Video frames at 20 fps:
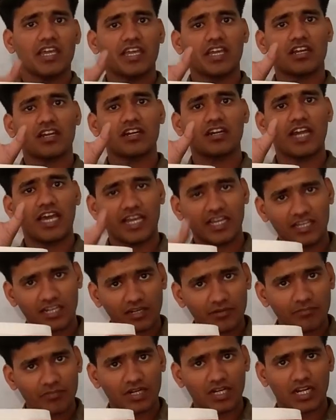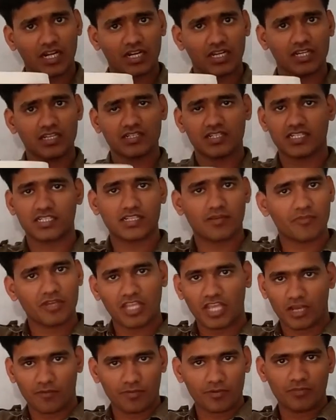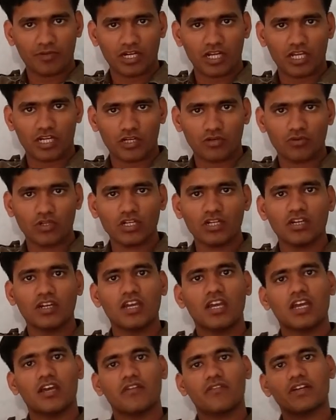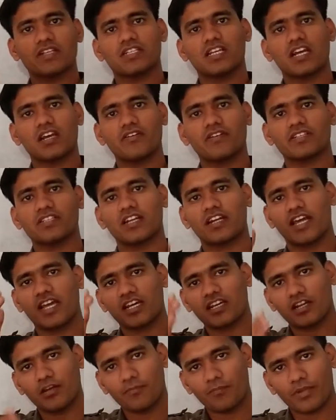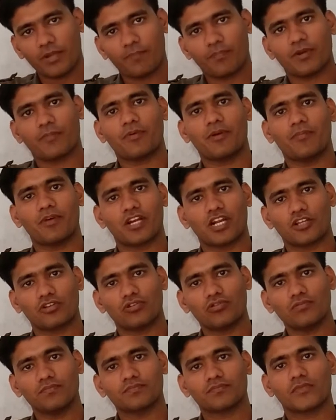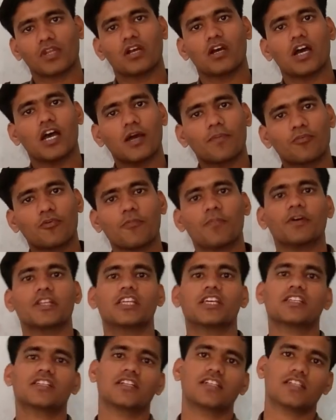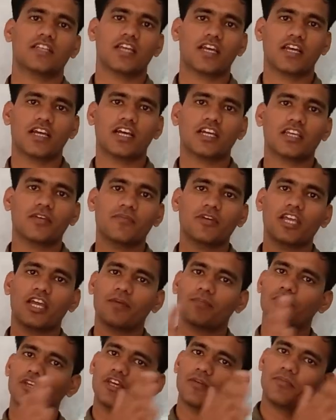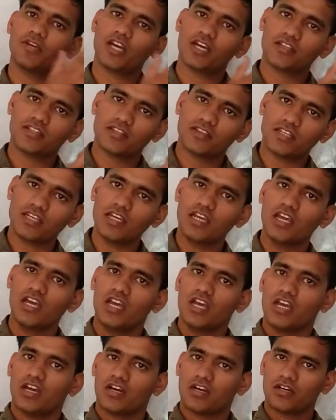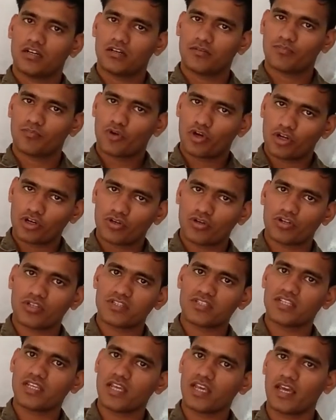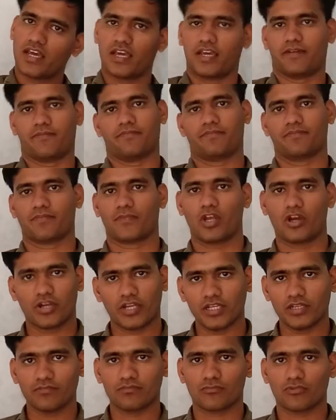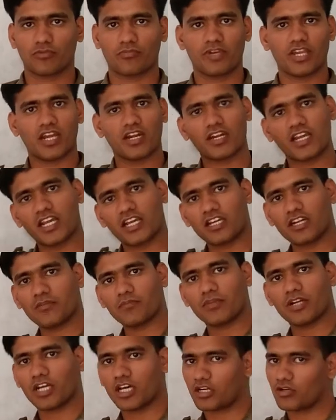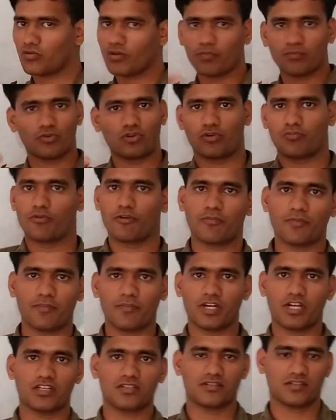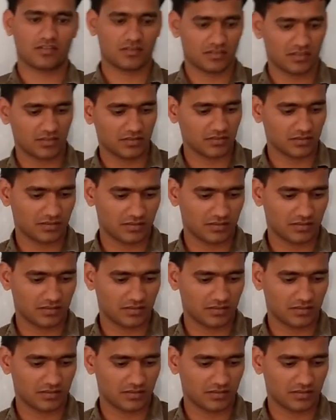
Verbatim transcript: एक डायग्राम बनाना है जैसा मैं यहाँ पे बना रहा हूँ ना वैसा का वैसा डायग्राम पेपर पे बना दो आपको पता चल जाएगा कि भाई आपकी अभी आदतें कौन कौन सी हैं ओके तो मैं यहाँ डायग्राम बना रहा हूँ आप नोटबुक में बना सकते हैं